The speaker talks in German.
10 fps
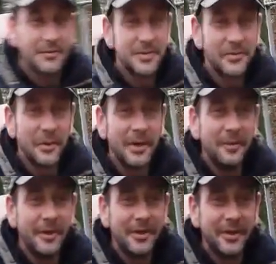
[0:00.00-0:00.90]
unsere
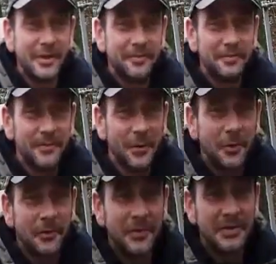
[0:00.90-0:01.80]
Familienmitglieder. Da
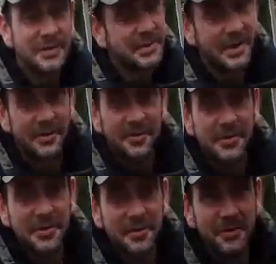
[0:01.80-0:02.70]
wo wir sind, sind auch
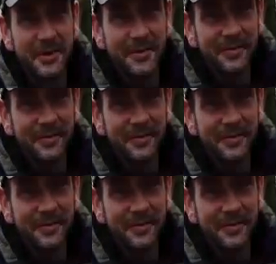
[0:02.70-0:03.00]
unsere Hunde.